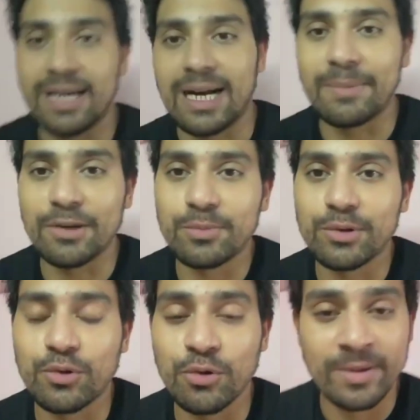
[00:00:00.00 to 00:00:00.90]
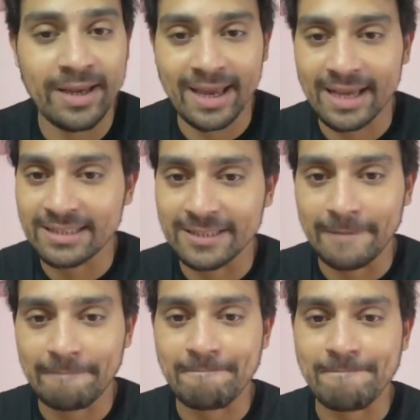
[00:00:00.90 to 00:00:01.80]
আমার ওপর খুব রেগে গেছে
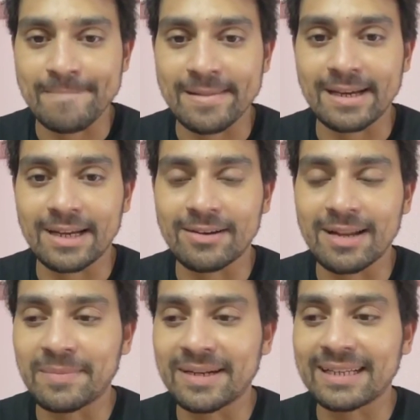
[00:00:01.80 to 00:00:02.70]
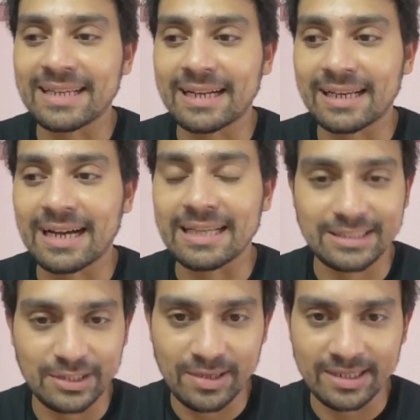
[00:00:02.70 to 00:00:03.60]
কারণ আমার একটা একটা কাজ
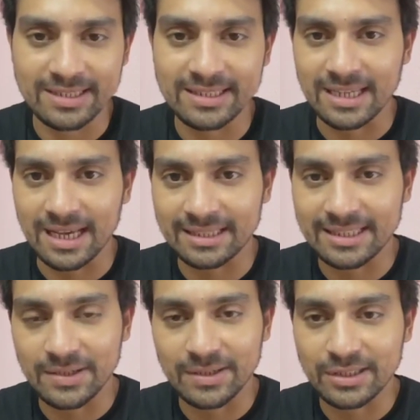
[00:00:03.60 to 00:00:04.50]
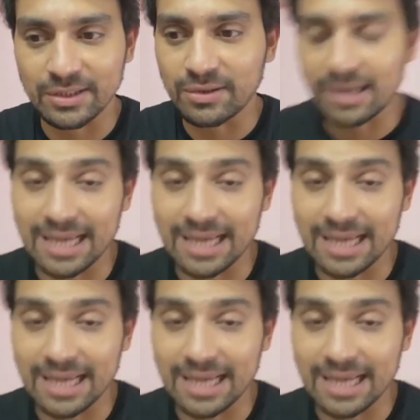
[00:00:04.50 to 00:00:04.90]
ছিল একটা জিনিস আনতে যাওয়ার ছিল আর